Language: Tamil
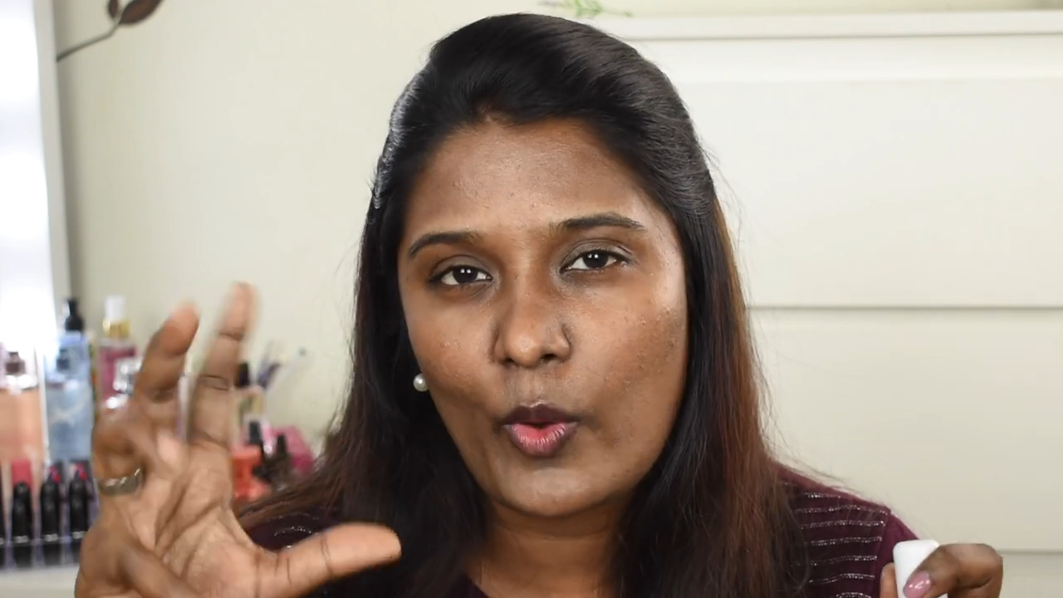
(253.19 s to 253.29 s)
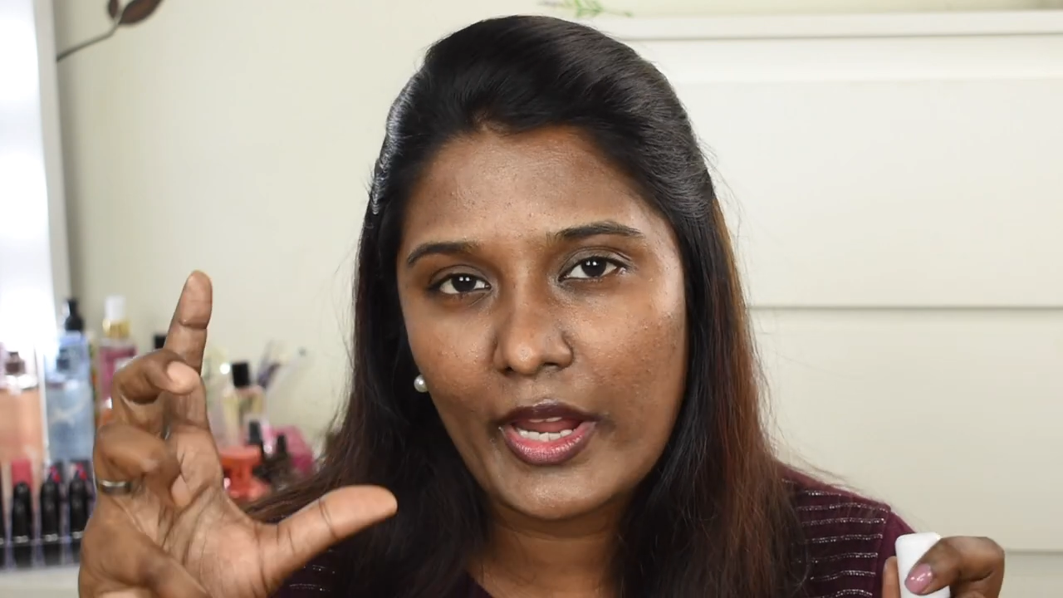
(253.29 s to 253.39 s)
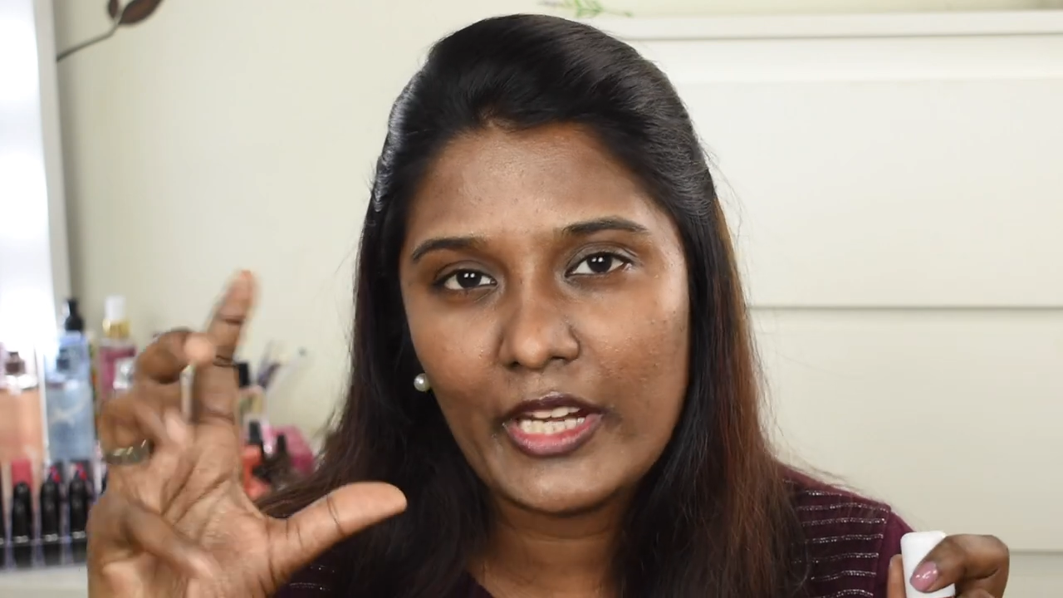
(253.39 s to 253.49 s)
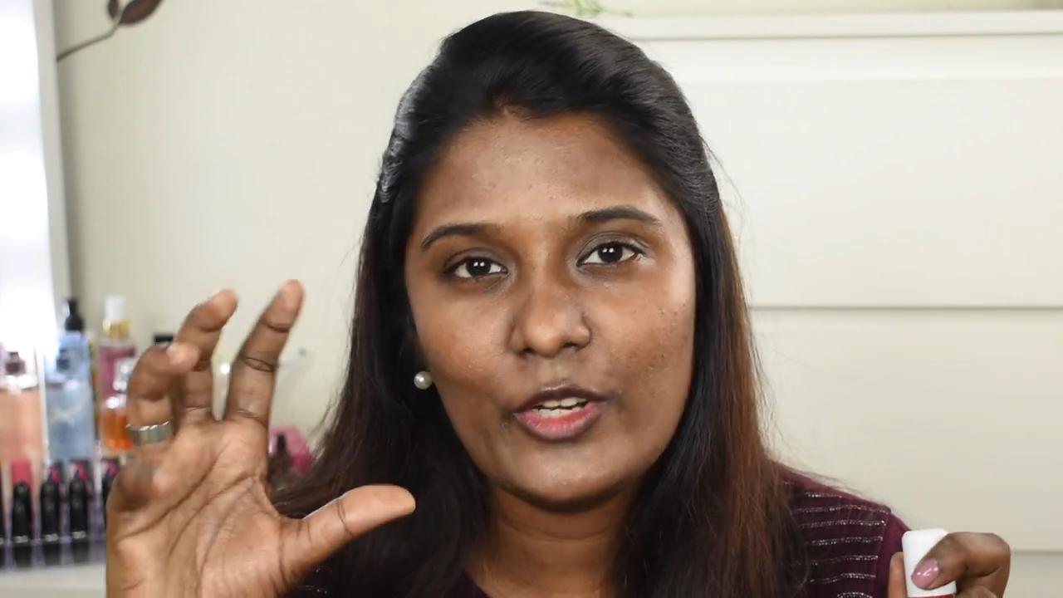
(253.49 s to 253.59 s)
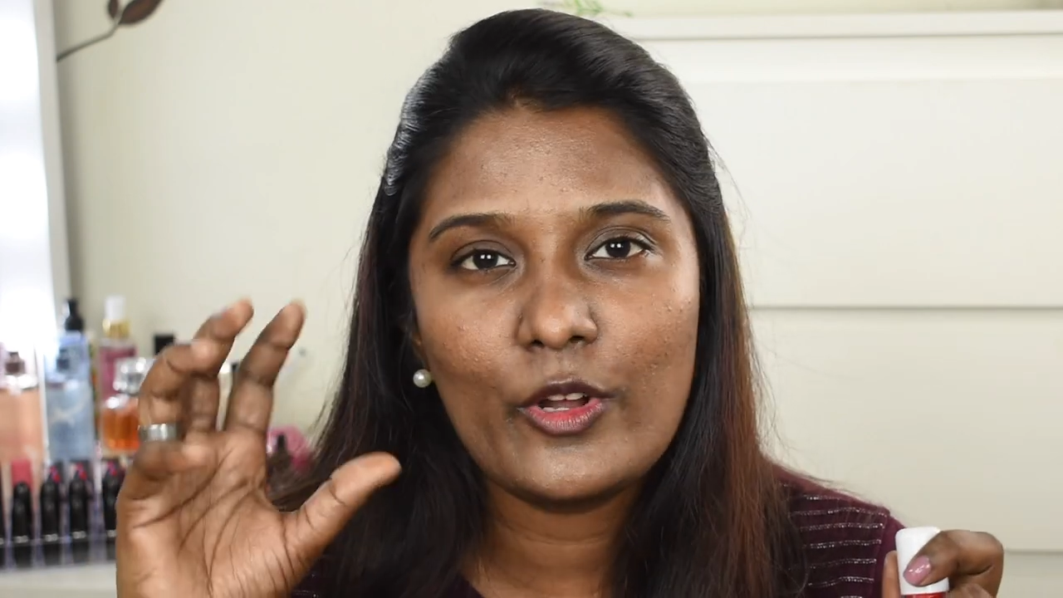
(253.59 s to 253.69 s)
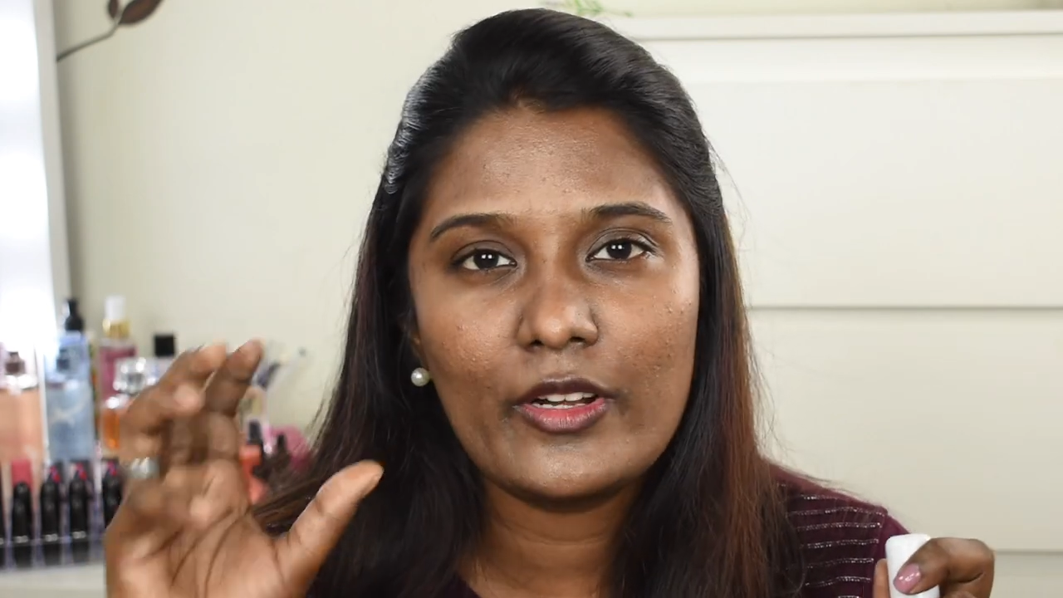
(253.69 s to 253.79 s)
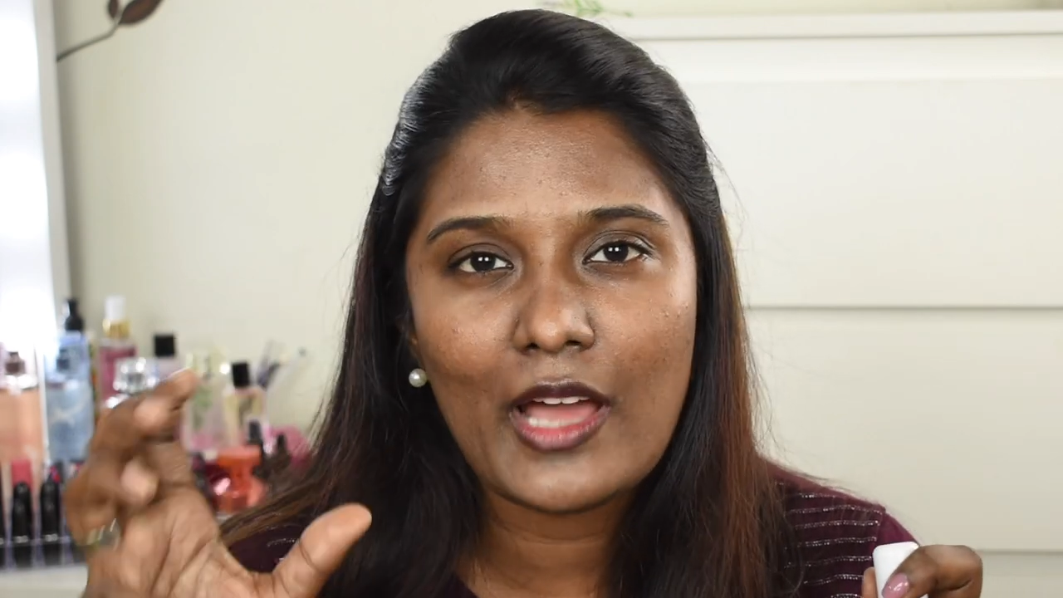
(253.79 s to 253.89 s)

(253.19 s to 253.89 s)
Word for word: ஒயின் ஒரு